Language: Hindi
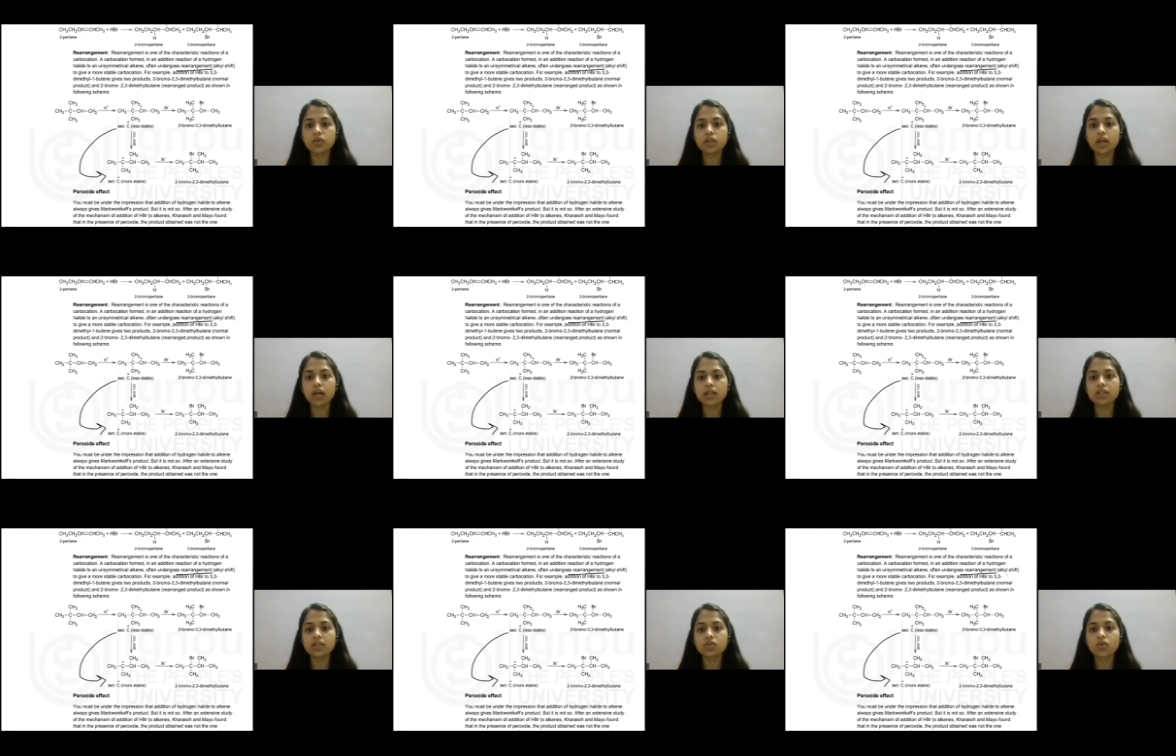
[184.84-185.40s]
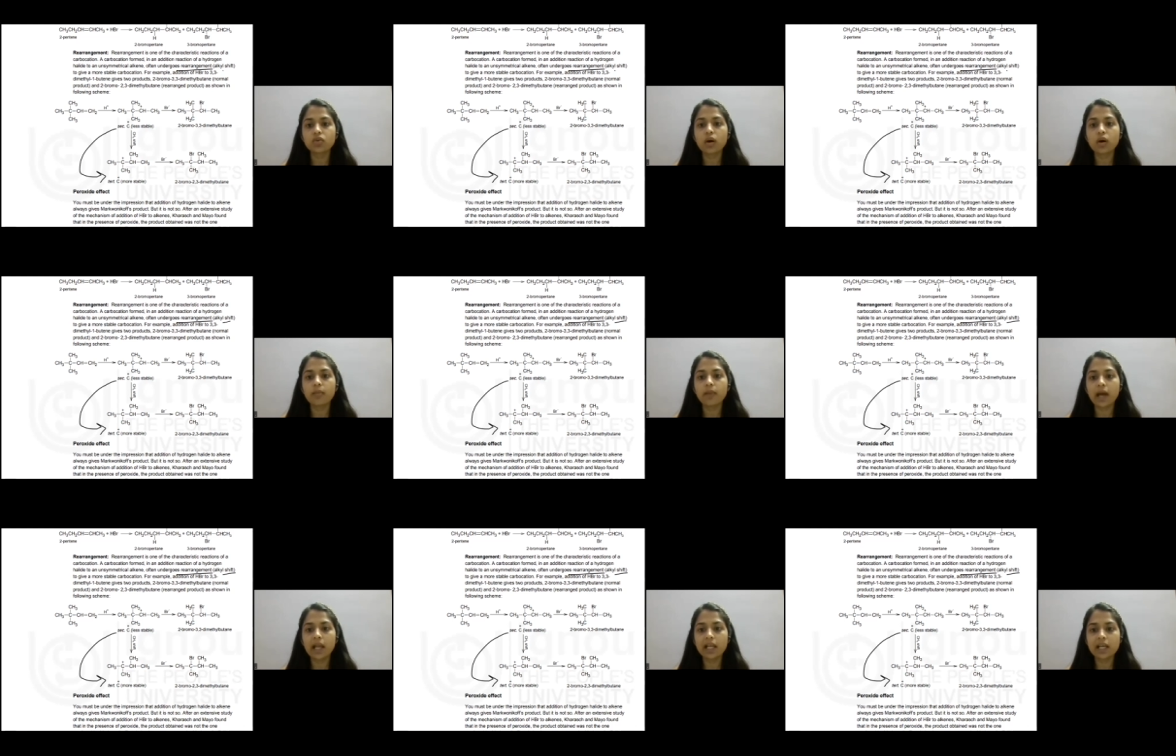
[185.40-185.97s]
होता है जिसको
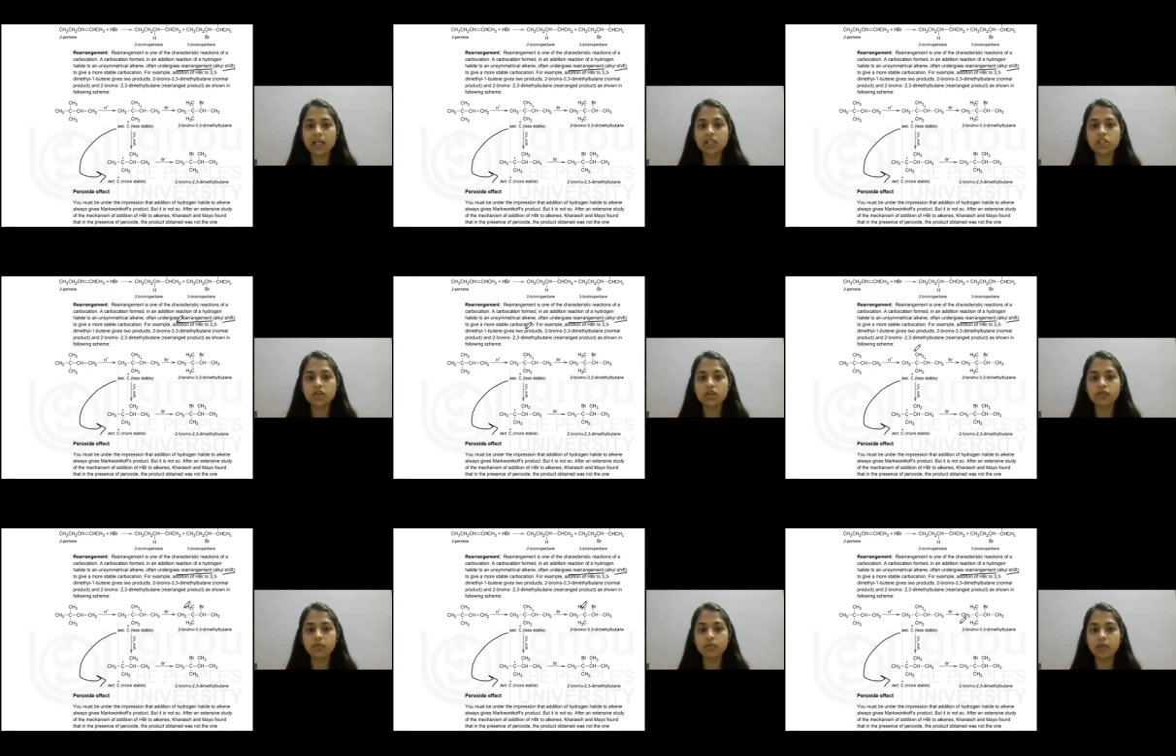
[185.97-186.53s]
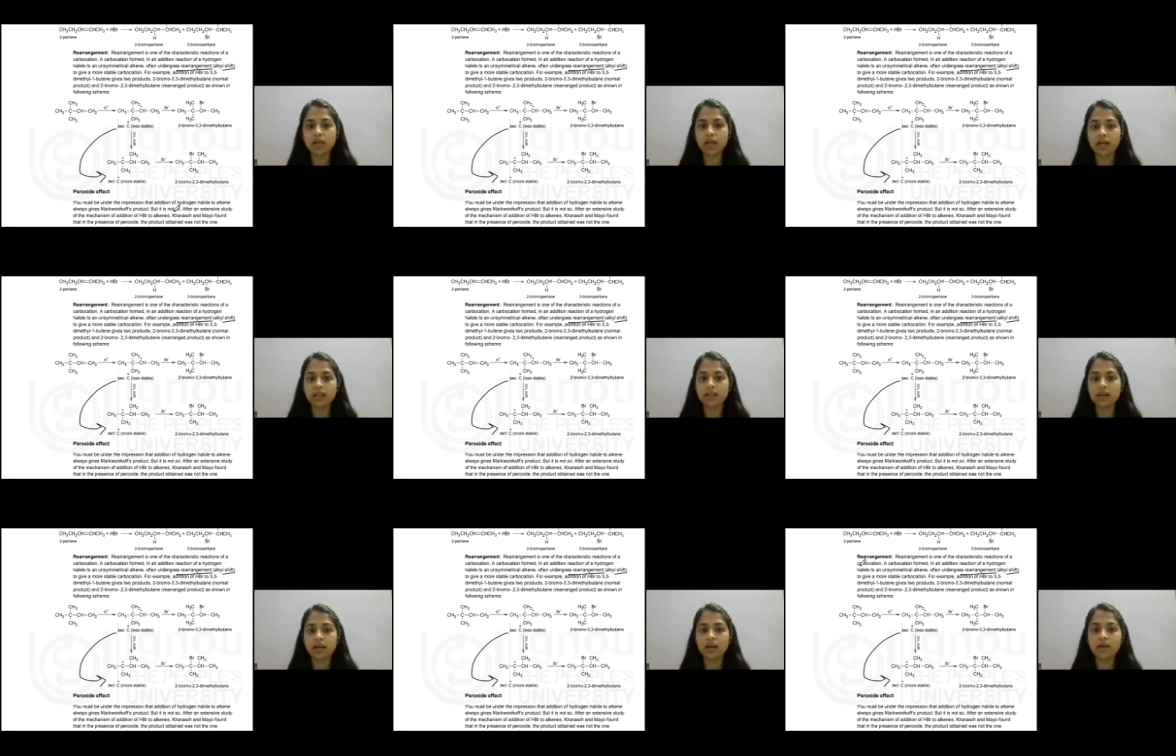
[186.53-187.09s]
हम एल्किल शिफ्ट भी
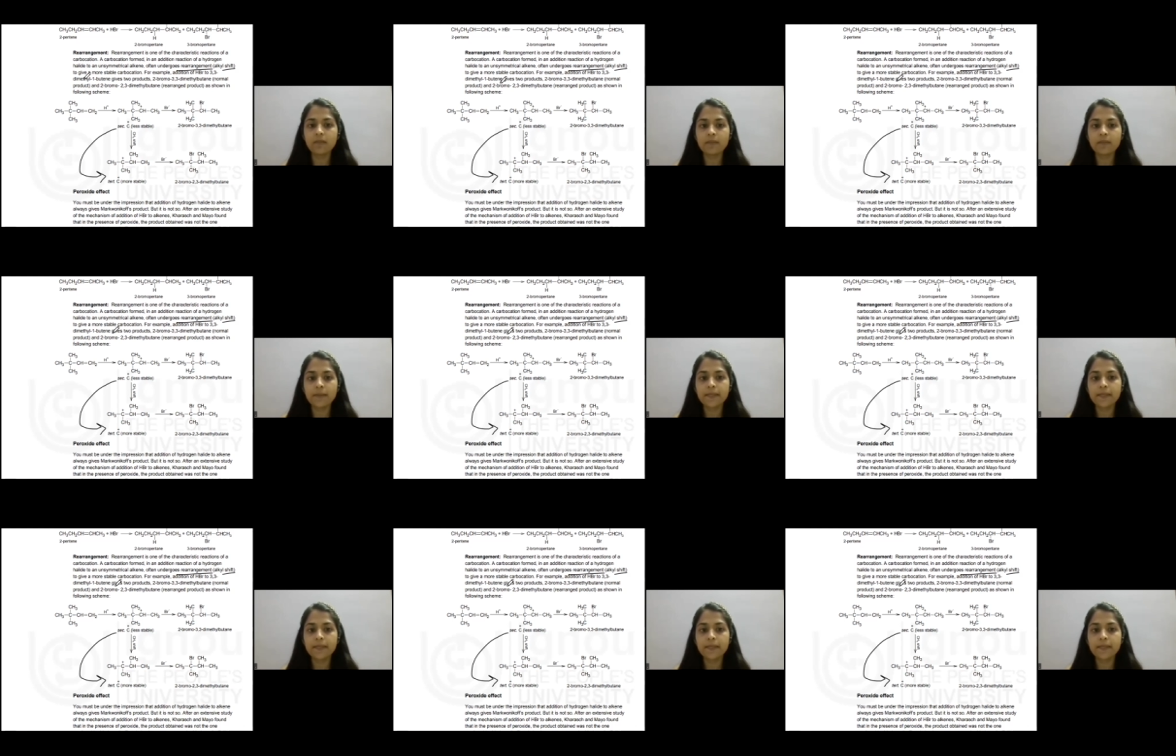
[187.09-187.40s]
कहते हैं